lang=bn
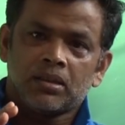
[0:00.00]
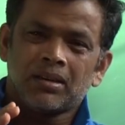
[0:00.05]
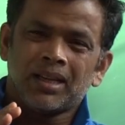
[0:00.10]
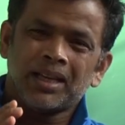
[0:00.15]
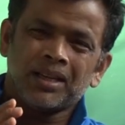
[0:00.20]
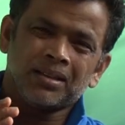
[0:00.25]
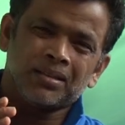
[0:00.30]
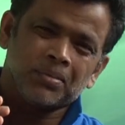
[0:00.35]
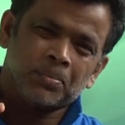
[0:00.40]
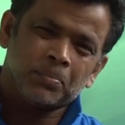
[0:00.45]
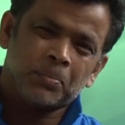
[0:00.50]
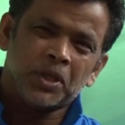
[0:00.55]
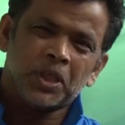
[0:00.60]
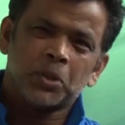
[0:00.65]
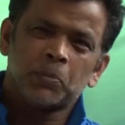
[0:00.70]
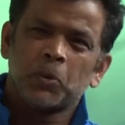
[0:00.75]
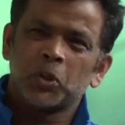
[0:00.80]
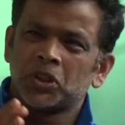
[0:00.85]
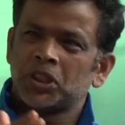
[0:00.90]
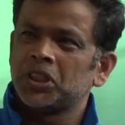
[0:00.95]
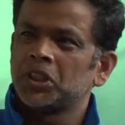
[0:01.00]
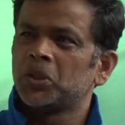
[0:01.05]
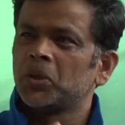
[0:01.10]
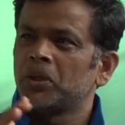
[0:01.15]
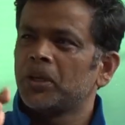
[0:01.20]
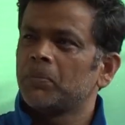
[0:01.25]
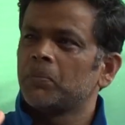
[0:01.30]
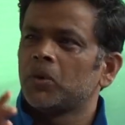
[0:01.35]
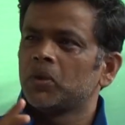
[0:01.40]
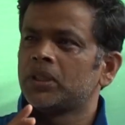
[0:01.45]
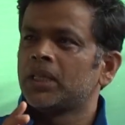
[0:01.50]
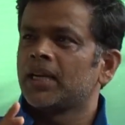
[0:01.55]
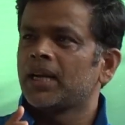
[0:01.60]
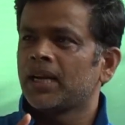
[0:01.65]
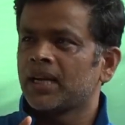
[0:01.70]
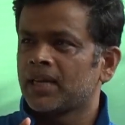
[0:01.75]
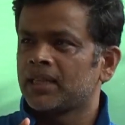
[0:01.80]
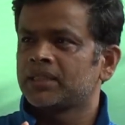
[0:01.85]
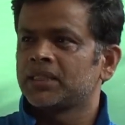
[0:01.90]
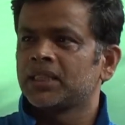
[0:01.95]
লাইক বিশ পঁচিশ জনের মধ্যে
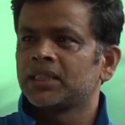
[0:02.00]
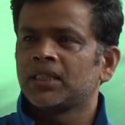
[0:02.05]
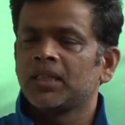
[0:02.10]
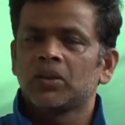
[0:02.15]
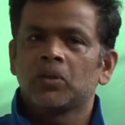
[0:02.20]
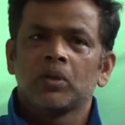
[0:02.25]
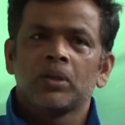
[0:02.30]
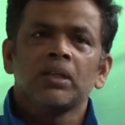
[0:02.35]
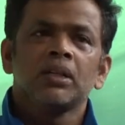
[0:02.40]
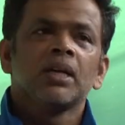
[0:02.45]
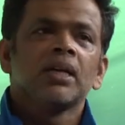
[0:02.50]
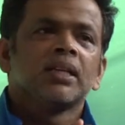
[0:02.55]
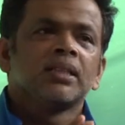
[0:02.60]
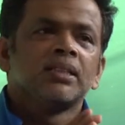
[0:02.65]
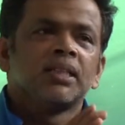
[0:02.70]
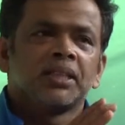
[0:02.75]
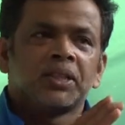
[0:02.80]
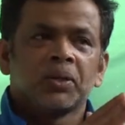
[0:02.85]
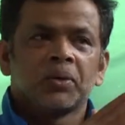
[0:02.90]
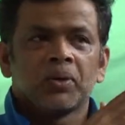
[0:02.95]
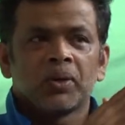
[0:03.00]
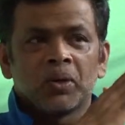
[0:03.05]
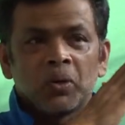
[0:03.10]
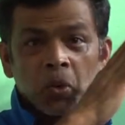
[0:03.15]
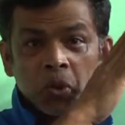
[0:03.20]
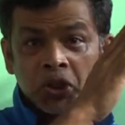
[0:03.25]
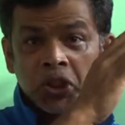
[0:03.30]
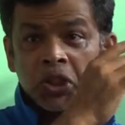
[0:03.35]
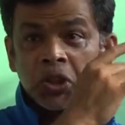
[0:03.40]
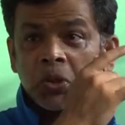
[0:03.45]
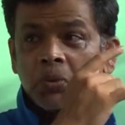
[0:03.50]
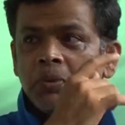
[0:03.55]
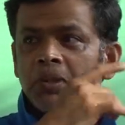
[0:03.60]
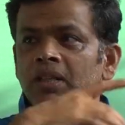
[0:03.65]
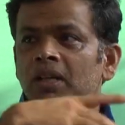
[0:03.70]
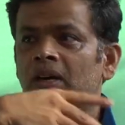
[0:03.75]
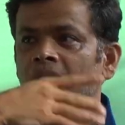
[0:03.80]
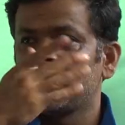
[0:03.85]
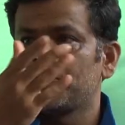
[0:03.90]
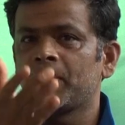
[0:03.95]
রাখার চেষ্টা করি যাতে করে কোচের
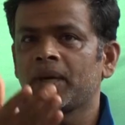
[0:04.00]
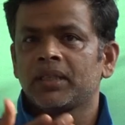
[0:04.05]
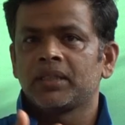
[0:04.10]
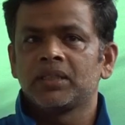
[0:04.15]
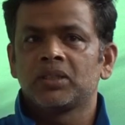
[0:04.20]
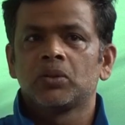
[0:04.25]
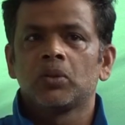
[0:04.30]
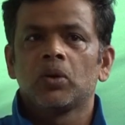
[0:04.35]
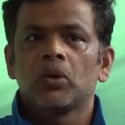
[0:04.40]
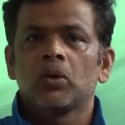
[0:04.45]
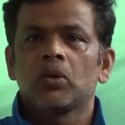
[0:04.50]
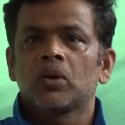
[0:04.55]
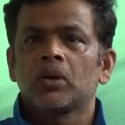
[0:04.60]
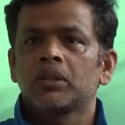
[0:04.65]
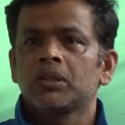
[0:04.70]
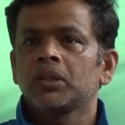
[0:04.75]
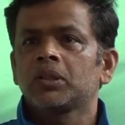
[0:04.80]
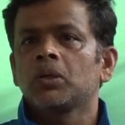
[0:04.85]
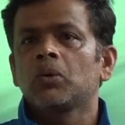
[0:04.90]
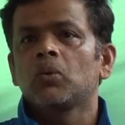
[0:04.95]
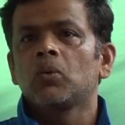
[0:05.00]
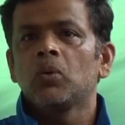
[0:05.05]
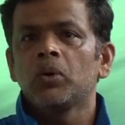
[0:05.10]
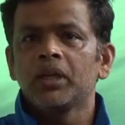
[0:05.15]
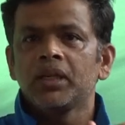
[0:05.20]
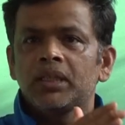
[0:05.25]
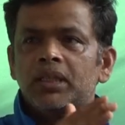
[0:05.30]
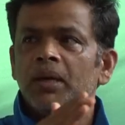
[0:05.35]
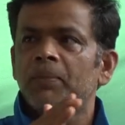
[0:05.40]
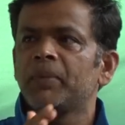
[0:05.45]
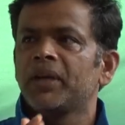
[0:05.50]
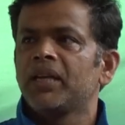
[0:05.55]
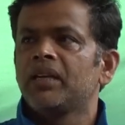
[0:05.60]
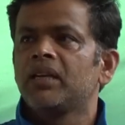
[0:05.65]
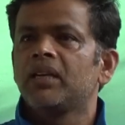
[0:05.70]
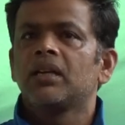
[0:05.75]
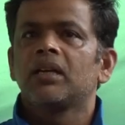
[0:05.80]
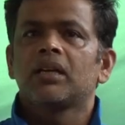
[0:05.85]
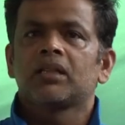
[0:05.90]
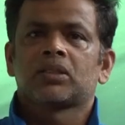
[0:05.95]
সুবিধা হয় প্র্যাকটিসগুলো করাতে তো ওইটা
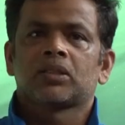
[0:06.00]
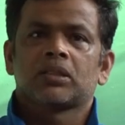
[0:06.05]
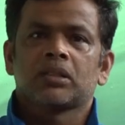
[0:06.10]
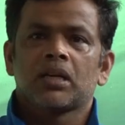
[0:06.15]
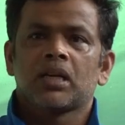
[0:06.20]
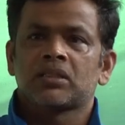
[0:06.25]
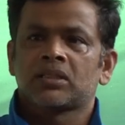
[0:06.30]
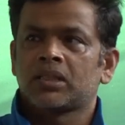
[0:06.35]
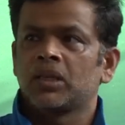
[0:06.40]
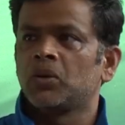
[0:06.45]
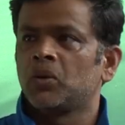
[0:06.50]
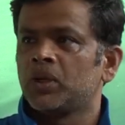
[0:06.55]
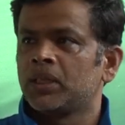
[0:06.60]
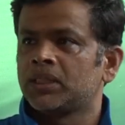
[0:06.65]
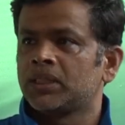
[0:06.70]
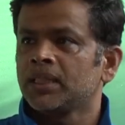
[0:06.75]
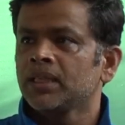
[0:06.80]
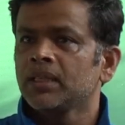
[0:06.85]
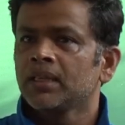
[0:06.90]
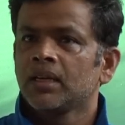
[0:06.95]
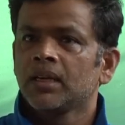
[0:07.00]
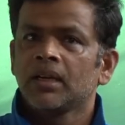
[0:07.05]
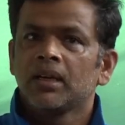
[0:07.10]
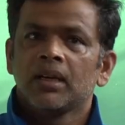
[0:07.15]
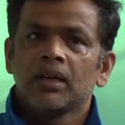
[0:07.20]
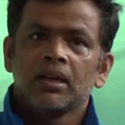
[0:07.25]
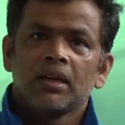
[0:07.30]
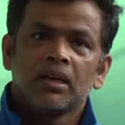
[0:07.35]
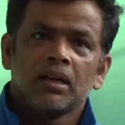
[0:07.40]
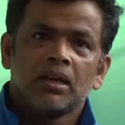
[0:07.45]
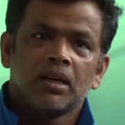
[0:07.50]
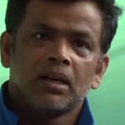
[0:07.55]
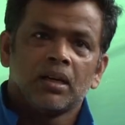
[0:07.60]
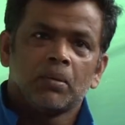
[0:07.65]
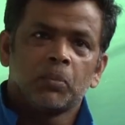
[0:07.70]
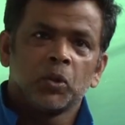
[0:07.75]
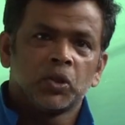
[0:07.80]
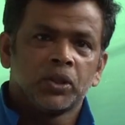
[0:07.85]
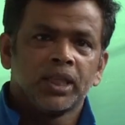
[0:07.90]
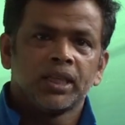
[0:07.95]
মেইনলি আসতে হয়েছে
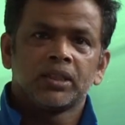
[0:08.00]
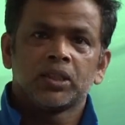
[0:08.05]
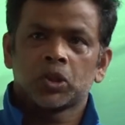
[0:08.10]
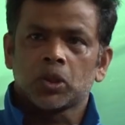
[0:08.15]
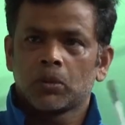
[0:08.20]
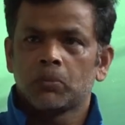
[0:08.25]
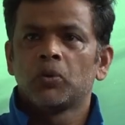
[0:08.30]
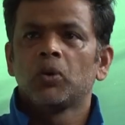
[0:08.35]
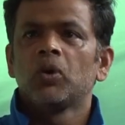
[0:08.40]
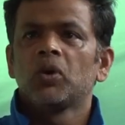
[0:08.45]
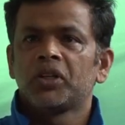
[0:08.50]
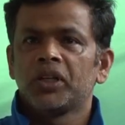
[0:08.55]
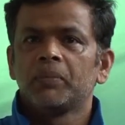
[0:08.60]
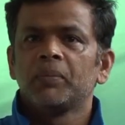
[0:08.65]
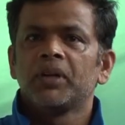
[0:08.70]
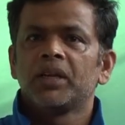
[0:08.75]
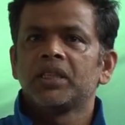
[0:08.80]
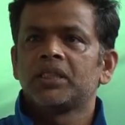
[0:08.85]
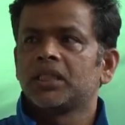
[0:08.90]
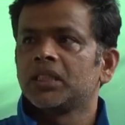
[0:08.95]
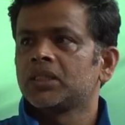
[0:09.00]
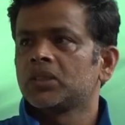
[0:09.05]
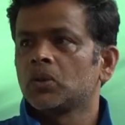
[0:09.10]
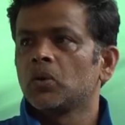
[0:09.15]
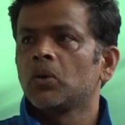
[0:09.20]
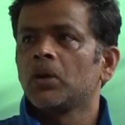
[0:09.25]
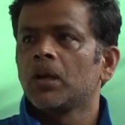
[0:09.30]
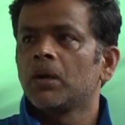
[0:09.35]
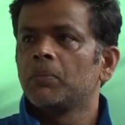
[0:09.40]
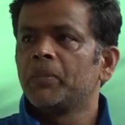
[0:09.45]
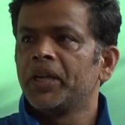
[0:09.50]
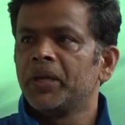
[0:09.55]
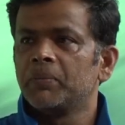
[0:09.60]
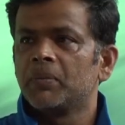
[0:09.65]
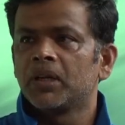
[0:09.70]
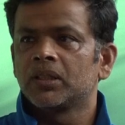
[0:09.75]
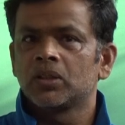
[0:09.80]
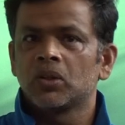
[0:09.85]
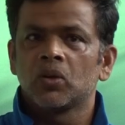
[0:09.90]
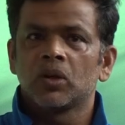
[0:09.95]
প্রত্যেক সবগুলো টিমেরই শেষ করলাম এই
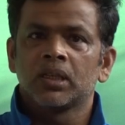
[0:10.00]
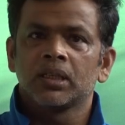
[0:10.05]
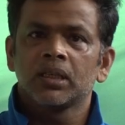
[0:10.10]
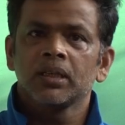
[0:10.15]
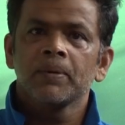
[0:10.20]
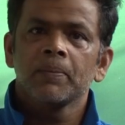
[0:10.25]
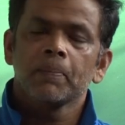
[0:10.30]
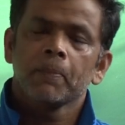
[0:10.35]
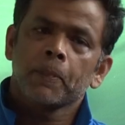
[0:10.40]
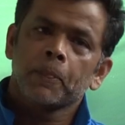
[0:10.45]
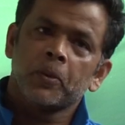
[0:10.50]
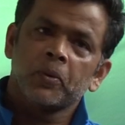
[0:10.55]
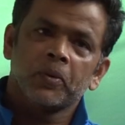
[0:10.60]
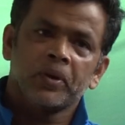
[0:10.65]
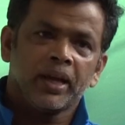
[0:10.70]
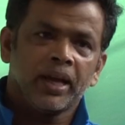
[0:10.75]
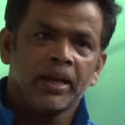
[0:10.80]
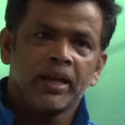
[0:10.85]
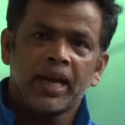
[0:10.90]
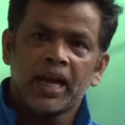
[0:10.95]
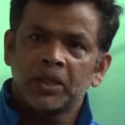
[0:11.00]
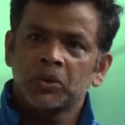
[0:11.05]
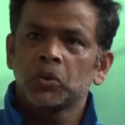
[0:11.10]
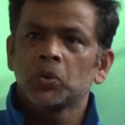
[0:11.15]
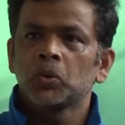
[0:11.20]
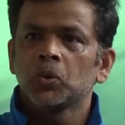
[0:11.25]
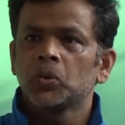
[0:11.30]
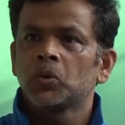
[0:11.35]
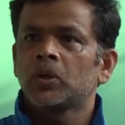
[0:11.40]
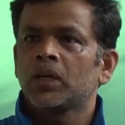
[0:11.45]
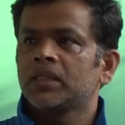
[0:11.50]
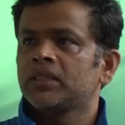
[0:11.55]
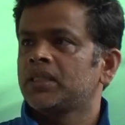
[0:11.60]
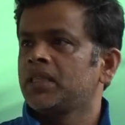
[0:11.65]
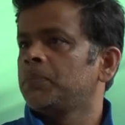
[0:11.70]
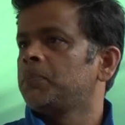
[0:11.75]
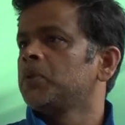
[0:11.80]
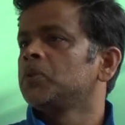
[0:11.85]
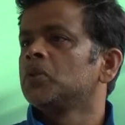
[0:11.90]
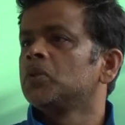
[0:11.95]
মাত্র আর কি তো এই এতটুকু কাজ
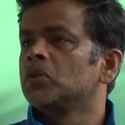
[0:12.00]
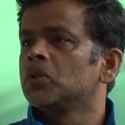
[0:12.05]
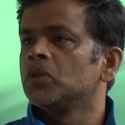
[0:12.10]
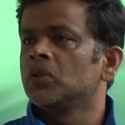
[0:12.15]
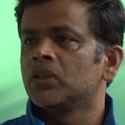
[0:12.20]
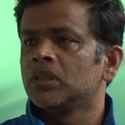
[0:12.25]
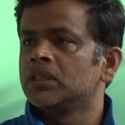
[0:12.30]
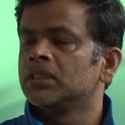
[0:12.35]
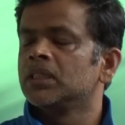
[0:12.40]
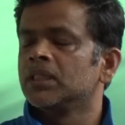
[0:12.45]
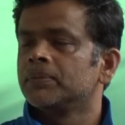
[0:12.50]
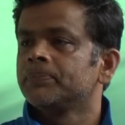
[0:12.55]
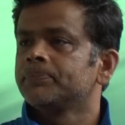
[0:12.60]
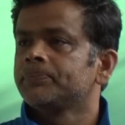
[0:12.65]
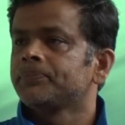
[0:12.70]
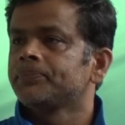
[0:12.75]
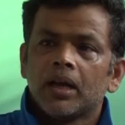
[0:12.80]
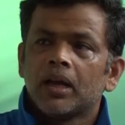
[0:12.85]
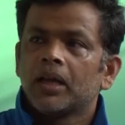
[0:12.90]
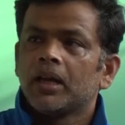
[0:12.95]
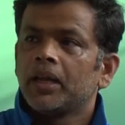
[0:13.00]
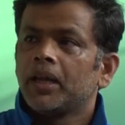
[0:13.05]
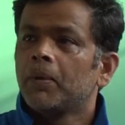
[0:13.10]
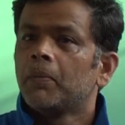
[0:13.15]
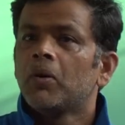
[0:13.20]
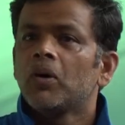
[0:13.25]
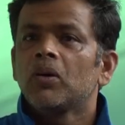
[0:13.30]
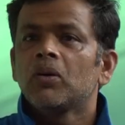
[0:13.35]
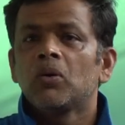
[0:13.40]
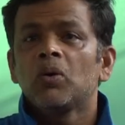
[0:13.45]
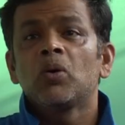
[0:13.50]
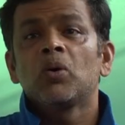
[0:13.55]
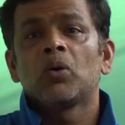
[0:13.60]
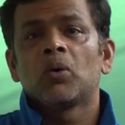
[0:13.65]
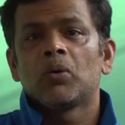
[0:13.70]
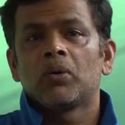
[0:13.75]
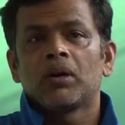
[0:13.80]
এ পর্যন্ত হয়েছে এবং ও